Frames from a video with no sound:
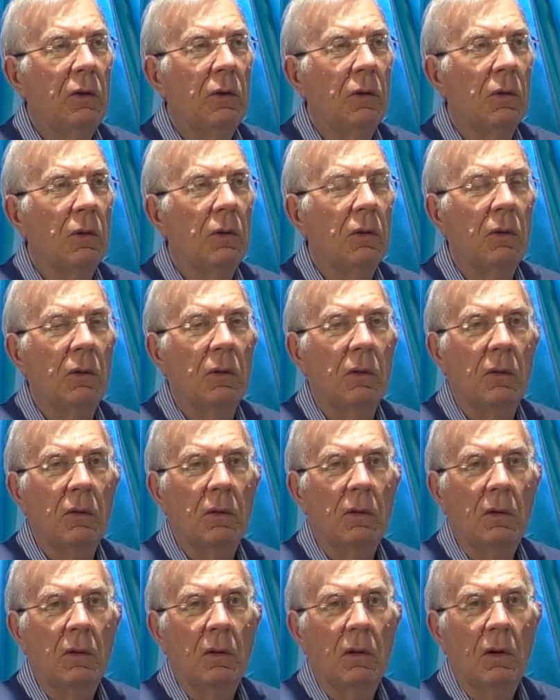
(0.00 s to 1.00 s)
que
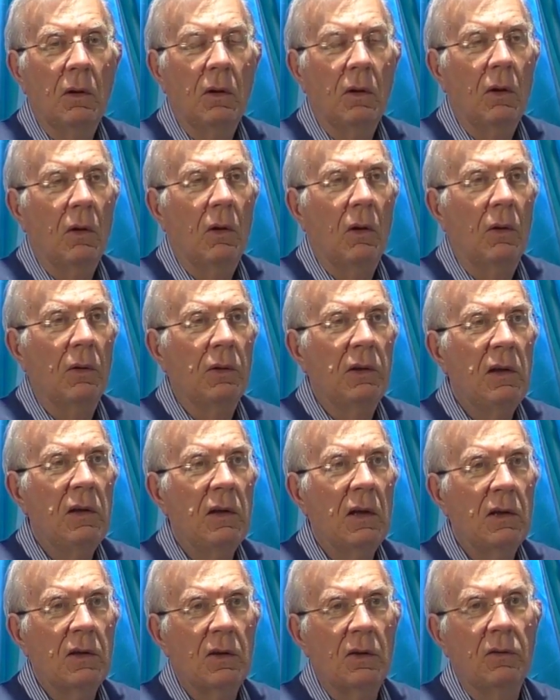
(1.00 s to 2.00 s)
en
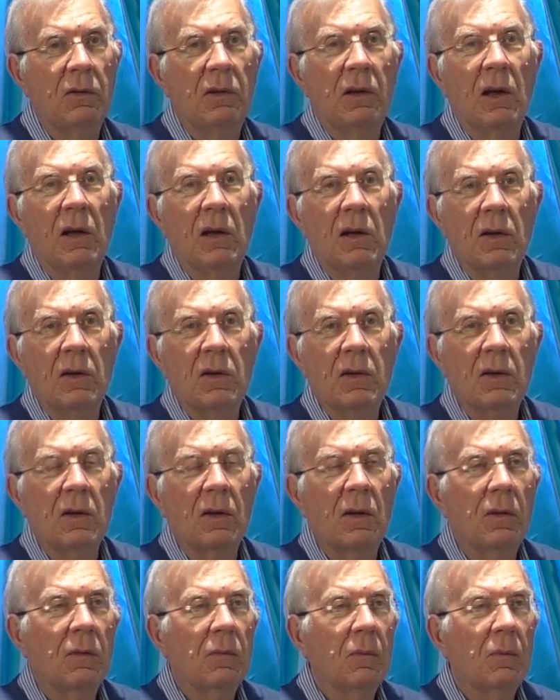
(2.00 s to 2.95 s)
1715,